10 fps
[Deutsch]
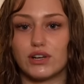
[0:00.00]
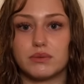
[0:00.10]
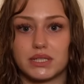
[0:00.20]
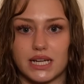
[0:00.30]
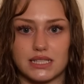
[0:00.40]
wollte
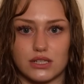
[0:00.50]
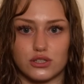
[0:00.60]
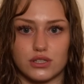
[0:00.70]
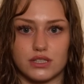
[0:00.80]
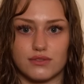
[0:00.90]
nämlich gestern
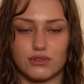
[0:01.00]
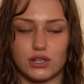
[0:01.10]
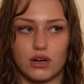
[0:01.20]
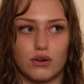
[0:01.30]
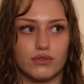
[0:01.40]
schon diese
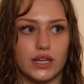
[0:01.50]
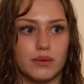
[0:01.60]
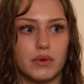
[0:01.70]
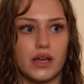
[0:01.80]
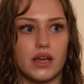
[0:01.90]
Folge
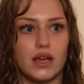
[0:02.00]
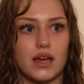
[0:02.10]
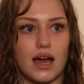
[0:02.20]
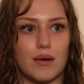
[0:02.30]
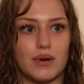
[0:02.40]
aufnehmen,
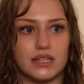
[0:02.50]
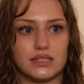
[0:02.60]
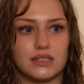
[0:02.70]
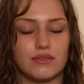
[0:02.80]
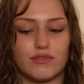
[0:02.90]
aber
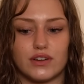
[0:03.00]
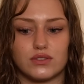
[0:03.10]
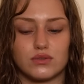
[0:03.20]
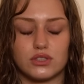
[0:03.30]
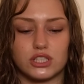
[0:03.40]
ich war
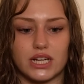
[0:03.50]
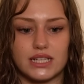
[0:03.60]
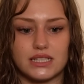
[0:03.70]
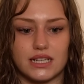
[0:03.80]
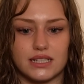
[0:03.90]
so
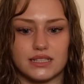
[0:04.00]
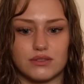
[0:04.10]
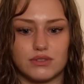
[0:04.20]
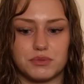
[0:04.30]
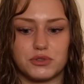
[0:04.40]
gestresst die ganze Zeit
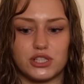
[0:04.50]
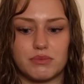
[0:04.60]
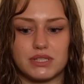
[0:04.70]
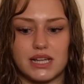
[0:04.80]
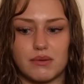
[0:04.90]
und ich stehe
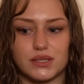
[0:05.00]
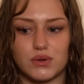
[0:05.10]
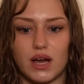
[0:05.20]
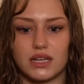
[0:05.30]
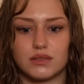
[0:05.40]
mir selber
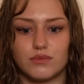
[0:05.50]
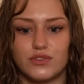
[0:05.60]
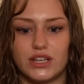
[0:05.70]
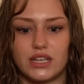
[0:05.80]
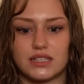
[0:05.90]
so hart im
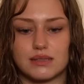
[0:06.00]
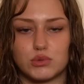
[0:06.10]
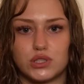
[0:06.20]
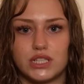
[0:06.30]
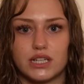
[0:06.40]
Weg. Ich
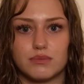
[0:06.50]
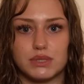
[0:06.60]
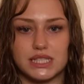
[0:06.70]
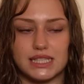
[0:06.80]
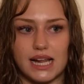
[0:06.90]
sabotiere
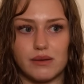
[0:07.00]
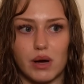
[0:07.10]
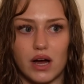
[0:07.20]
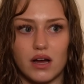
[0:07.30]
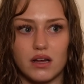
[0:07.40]
mich
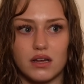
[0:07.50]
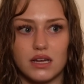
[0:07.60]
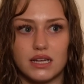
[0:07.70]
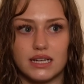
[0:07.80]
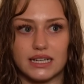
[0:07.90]
selber
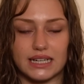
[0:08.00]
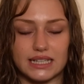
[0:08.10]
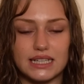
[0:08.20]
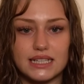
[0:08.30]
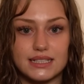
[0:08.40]

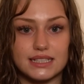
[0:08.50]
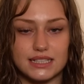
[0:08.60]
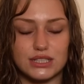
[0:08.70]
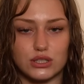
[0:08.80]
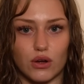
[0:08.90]

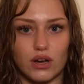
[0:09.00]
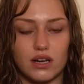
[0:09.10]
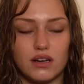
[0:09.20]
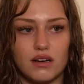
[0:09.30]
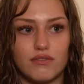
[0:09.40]
richtig
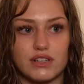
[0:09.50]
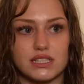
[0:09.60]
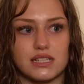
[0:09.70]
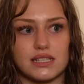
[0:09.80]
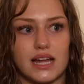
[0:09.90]
doll, was
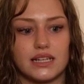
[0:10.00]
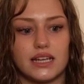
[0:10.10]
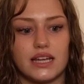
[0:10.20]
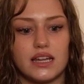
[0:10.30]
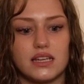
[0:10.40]
das
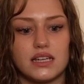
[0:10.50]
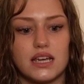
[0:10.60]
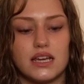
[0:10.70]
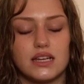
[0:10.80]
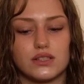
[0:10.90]
angeht.
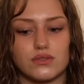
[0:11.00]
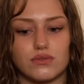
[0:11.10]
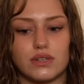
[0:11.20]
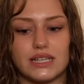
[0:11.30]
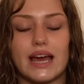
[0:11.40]

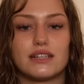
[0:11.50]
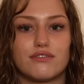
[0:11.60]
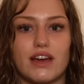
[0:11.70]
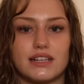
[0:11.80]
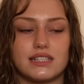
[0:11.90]
So, ich hätte
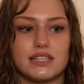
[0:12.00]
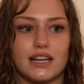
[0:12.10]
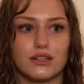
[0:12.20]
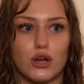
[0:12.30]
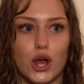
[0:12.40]
fertig
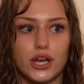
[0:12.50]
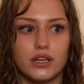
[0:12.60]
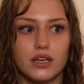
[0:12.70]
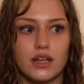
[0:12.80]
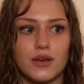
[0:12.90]
sein können,